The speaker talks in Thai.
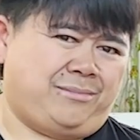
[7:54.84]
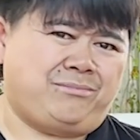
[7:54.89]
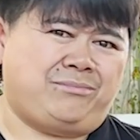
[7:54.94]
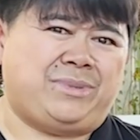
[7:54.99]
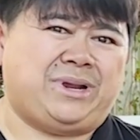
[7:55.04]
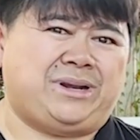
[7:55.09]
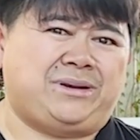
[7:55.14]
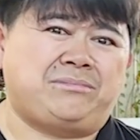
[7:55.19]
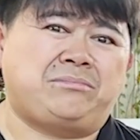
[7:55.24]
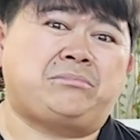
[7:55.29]
เห
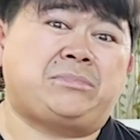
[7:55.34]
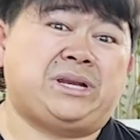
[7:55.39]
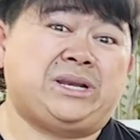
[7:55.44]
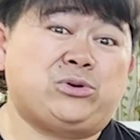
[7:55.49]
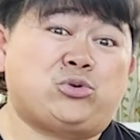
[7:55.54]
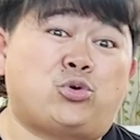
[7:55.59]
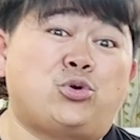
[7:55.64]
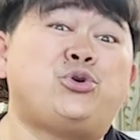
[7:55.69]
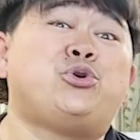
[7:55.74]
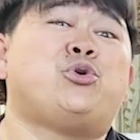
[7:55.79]
มือนเหมือน
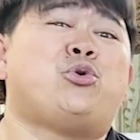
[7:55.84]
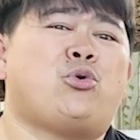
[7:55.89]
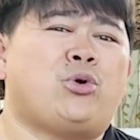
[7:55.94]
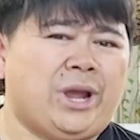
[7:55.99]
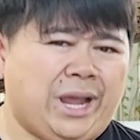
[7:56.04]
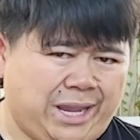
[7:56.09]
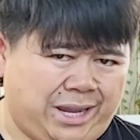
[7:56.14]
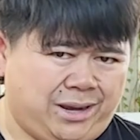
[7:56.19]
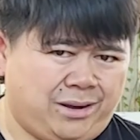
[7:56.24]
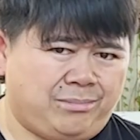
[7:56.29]
คุณหนู
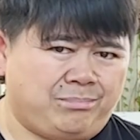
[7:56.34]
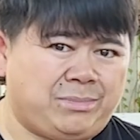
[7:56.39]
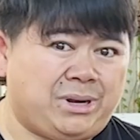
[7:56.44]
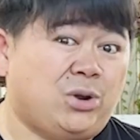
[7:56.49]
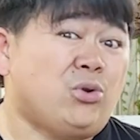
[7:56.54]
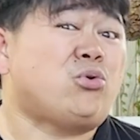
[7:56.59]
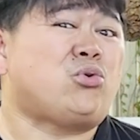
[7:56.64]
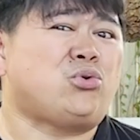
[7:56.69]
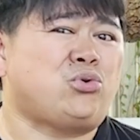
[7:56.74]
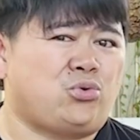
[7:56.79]
ไง เหมือน
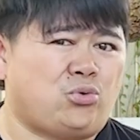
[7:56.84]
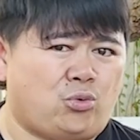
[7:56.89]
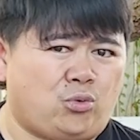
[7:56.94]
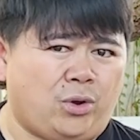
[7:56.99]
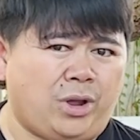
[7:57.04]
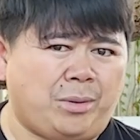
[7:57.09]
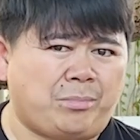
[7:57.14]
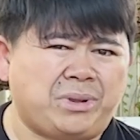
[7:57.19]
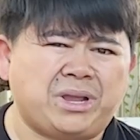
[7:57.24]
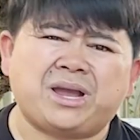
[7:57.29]
ลูกคุณหนู
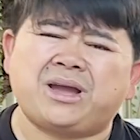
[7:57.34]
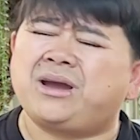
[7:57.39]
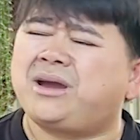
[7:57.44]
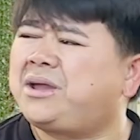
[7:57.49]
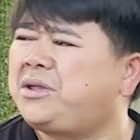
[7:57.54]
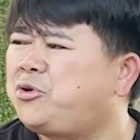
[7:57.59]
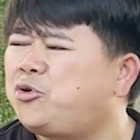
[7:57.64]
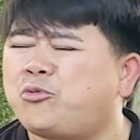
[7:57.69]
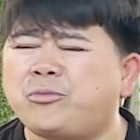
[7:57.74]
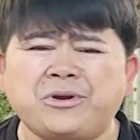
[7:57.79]
อะไม่เค
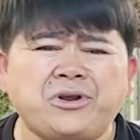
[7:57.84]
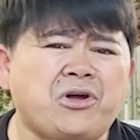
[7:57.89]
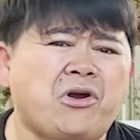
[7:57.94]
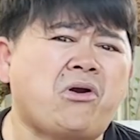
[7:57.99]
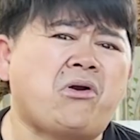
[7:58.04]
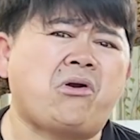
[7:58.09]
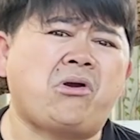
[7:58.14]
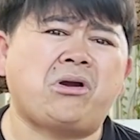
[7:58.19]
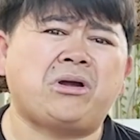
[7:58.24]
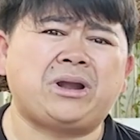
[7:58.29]
ยอยู่บ้านนอ
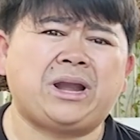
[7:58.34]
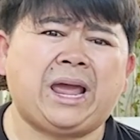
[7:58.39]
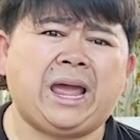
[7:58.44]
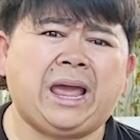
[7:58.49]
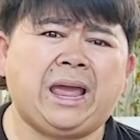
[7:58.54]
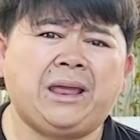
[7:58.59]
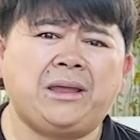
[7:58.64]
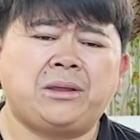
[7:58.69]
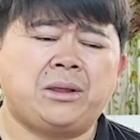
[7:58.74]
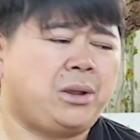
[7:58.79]
กคอกนา
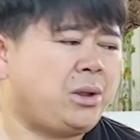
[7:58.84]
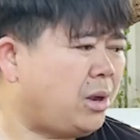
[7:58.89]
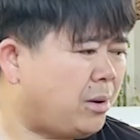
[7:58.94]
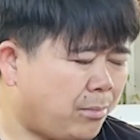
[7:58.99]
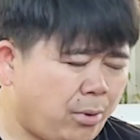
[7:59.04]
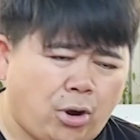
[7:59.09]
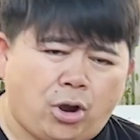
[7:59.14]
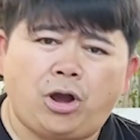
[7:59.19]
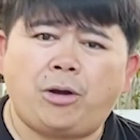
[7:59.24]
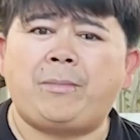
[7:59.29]

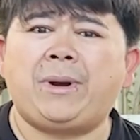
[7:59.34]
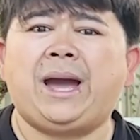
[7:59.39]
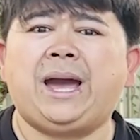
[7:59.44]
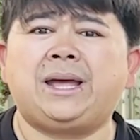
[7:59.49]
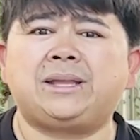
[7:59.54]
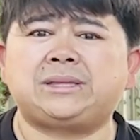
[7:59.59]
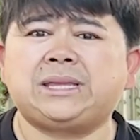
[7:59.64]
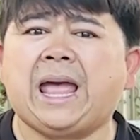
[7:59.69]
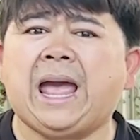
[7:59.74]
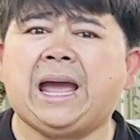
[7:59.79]
พอมา
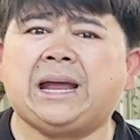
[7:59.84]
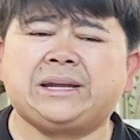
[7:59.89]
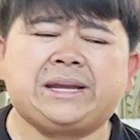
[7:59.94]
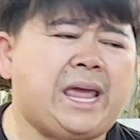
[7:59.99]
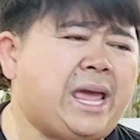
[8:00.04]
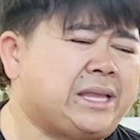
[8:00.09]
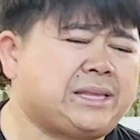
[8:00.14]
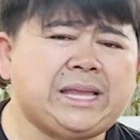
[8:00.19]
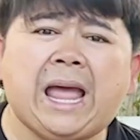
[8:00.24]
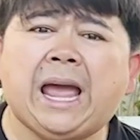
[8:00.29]
ตากแด
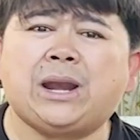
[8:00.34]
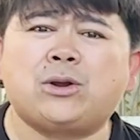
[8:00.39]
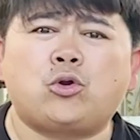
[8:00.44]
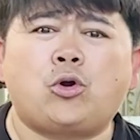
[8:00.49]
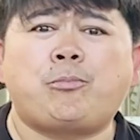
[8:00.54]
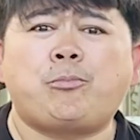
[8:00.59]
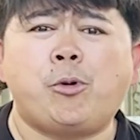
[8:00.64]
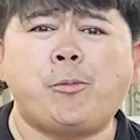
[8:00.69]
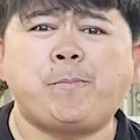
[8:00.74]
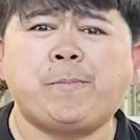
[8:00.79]
ดตากล
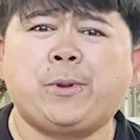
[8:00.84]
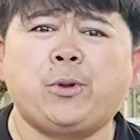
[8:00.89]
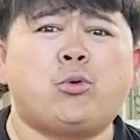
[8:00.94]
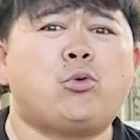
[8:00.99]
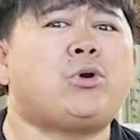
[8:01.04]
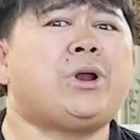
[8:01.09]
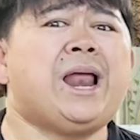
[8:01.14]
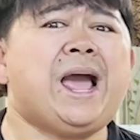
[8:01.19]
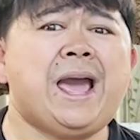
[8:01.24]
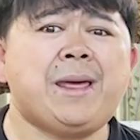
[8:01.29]
มปุ๊บผิว
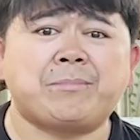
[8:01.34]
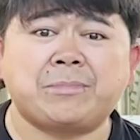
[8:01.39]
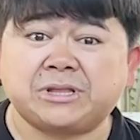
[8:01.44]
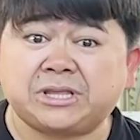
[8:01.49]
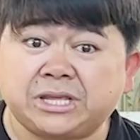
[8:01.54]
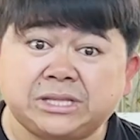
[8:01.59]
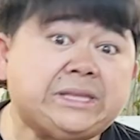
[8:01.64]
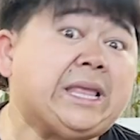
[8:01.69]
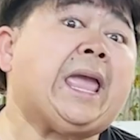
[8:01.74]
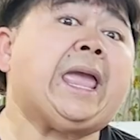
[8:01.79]
กล้านบาง
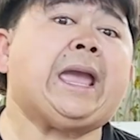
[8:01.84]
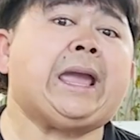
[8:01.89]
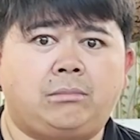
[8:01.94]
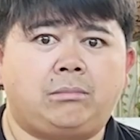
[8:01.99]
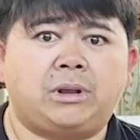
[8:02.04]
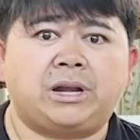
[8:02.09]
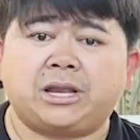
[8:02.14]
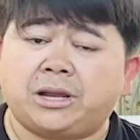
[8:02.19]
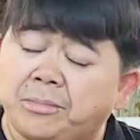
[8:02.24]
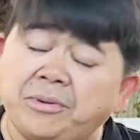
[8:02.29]
ทีแตก
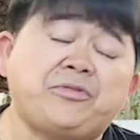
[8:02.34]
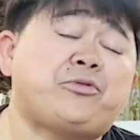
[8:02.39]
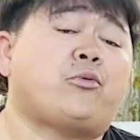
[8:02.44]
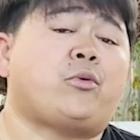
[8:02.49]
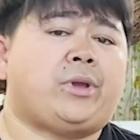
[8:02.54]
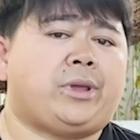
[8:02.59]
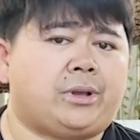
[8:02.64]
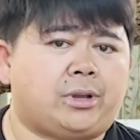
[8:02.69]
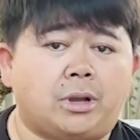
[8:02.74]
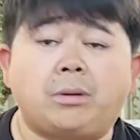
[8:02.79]
บางทีไม่ส
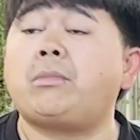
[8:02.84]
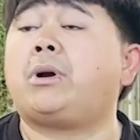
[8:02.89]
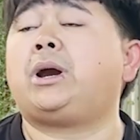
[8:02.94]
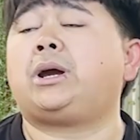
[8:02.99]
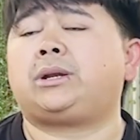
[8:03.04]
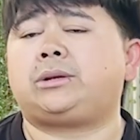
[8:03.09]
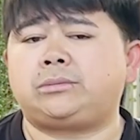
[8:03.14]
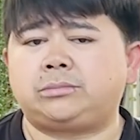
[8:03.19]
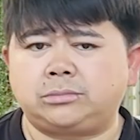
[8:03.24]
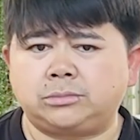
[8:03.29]
วยก็เบิ
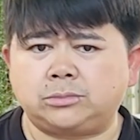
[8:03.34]
ร์น